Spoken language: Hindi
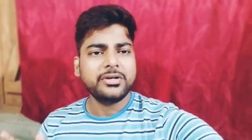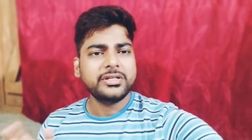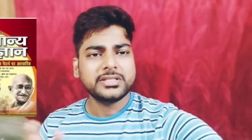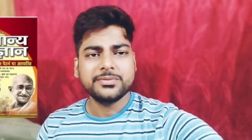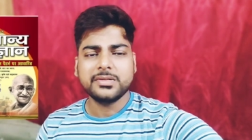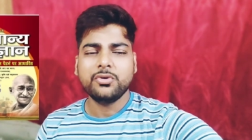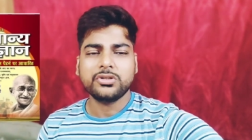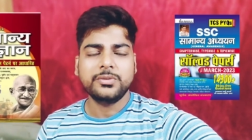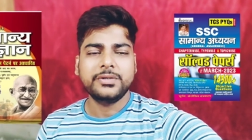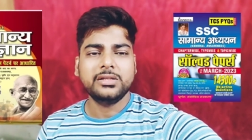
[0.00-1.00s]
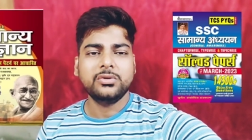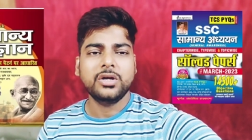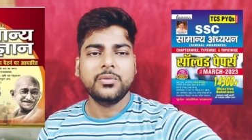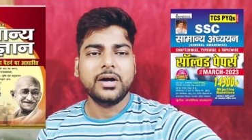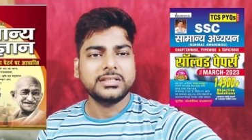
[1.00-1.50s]
डिस्क्रिप्शन बॉक्स में डाल
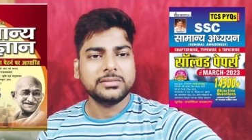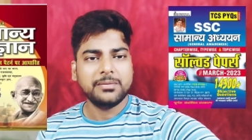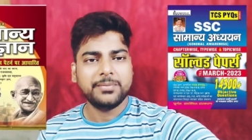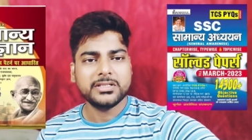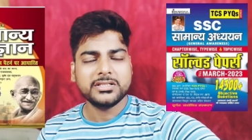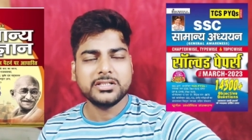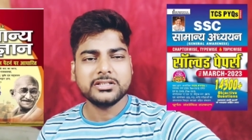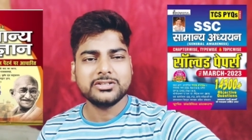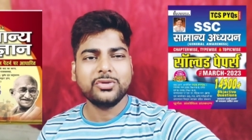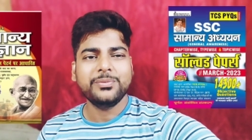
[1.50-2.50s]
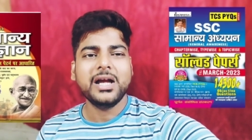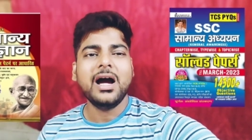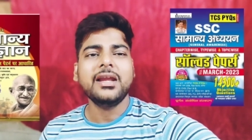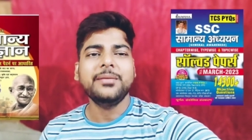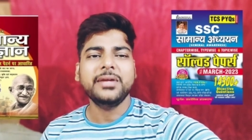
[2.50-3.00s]
दूंगा वहां से भी आप परचेज कर सकते हो
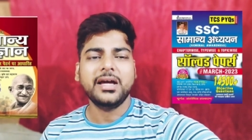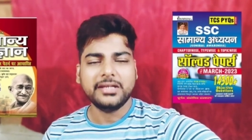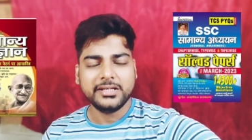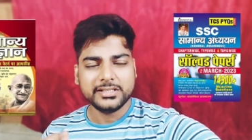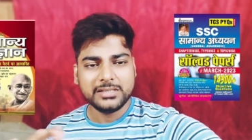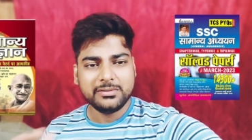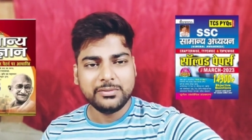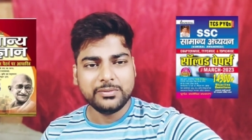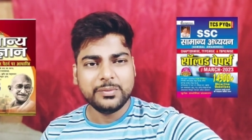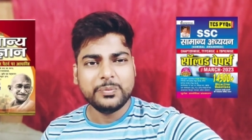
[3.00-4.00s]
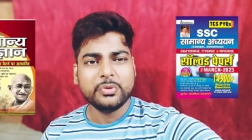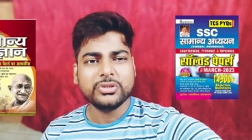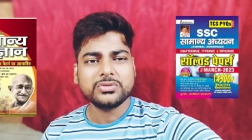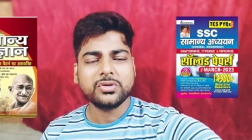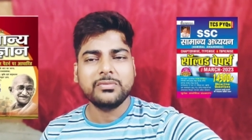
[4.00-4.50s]
बिहार है बिहार के किसी भी बुक
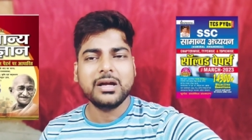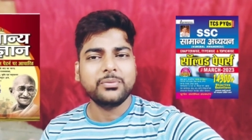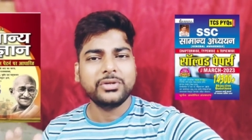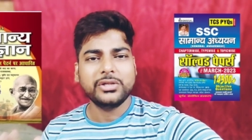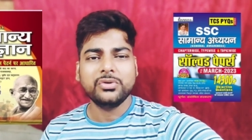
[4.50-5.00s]
स्टोर में आपको ये दोनों